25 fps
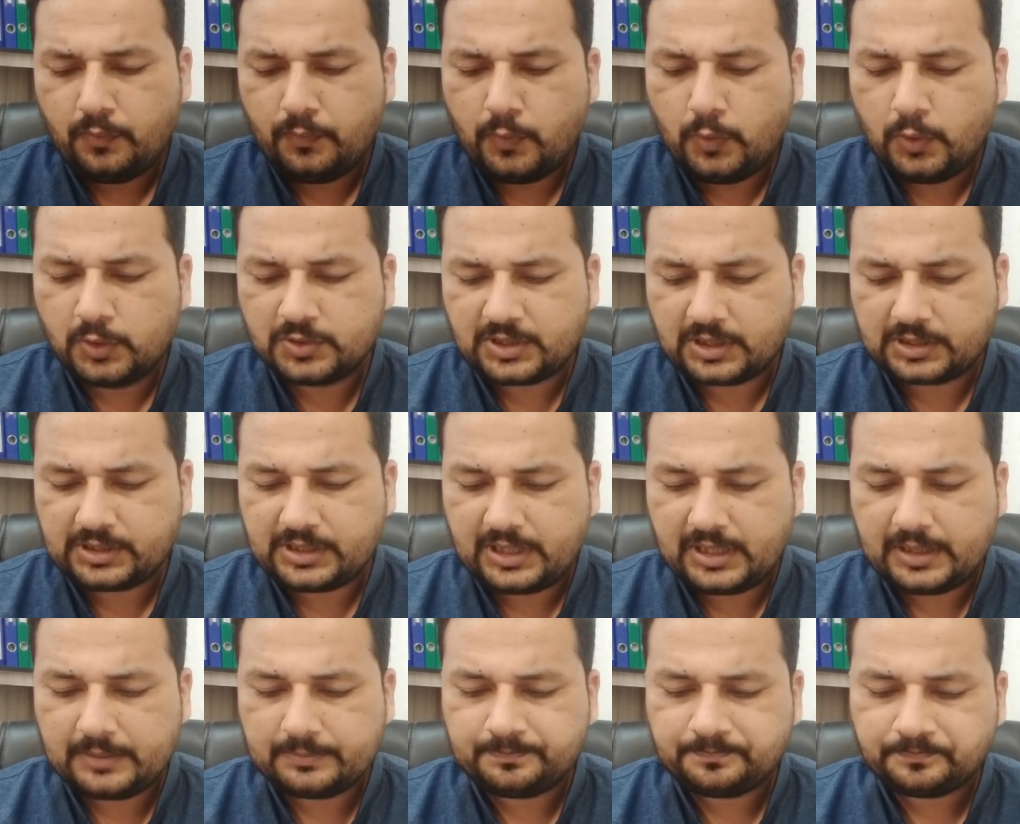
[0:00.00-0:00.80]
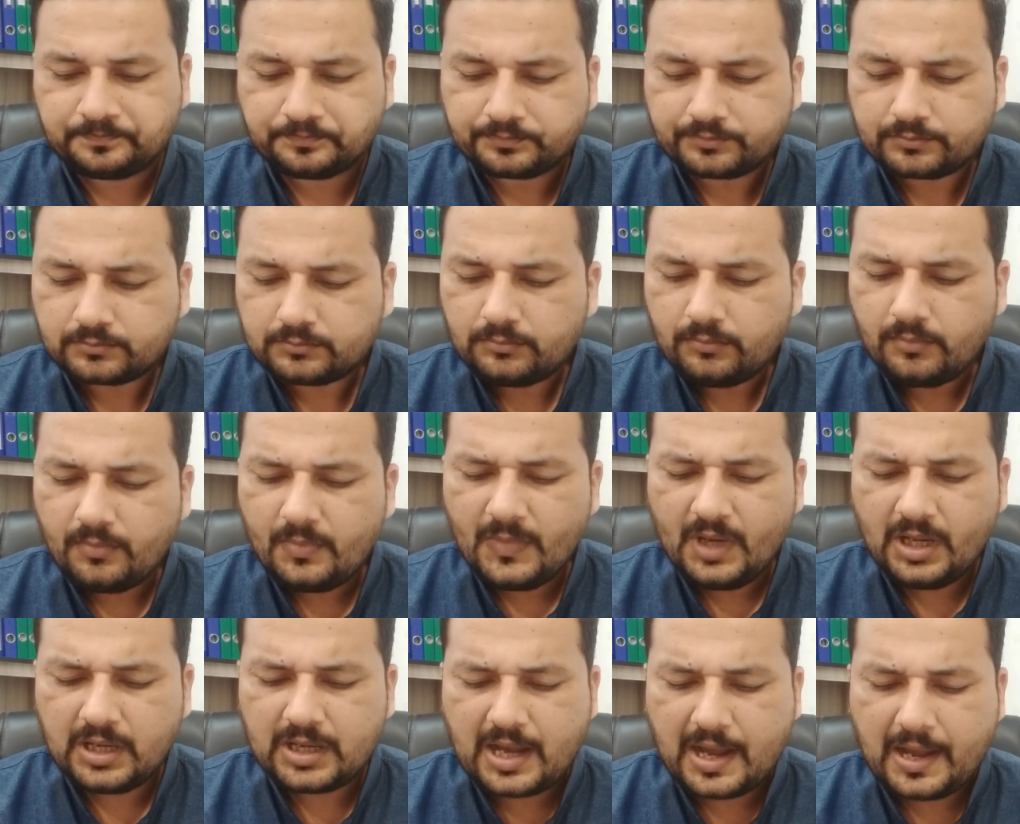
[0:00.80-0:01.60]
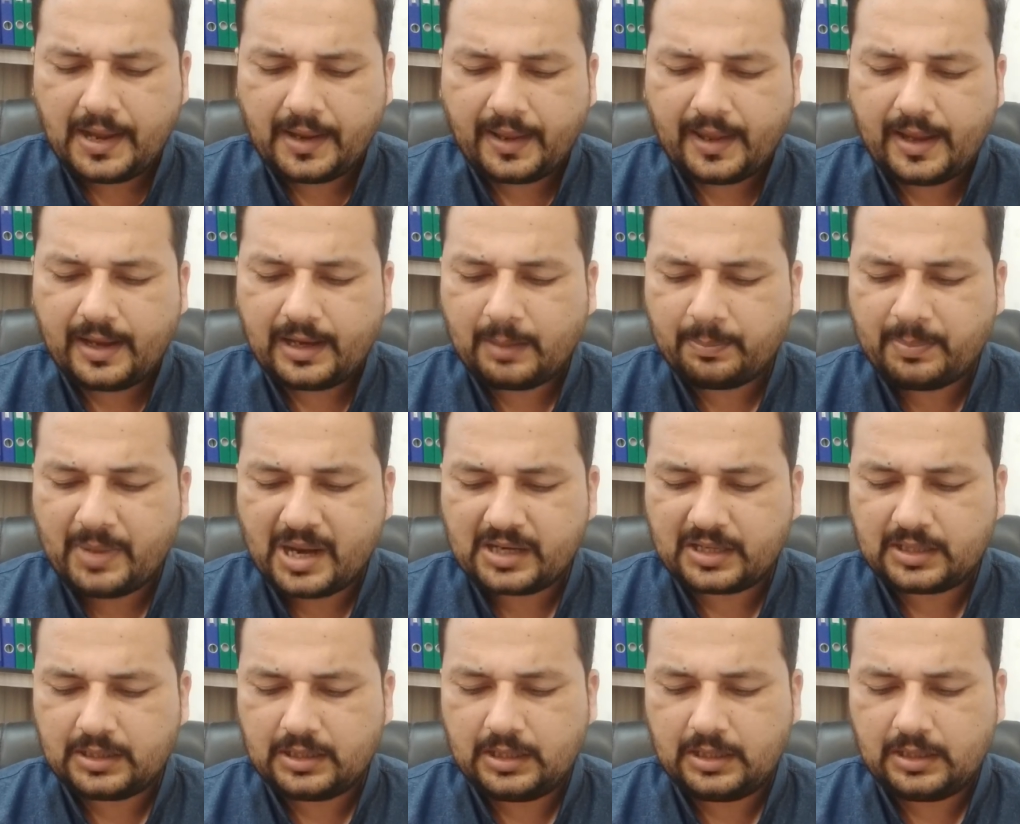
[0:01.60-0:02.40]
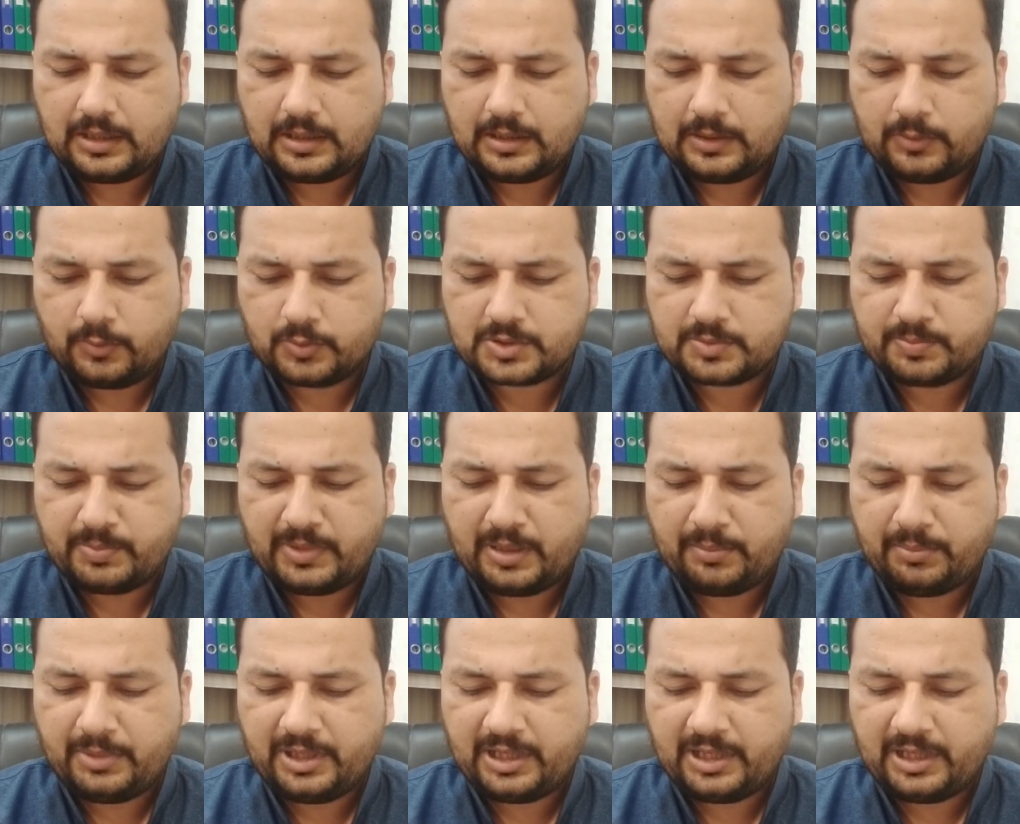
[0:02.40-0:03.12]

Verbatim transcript: वो हो सकती हैं कहा गया कि उसमें